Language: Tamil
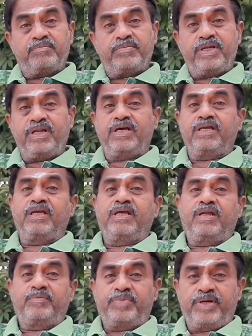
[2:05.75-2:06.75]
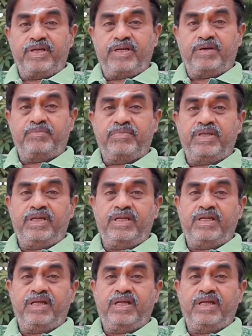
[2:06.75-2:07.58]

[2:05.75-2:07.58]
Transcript: நம்பி நான் இங்கே இருப்பேன்னு நம்பி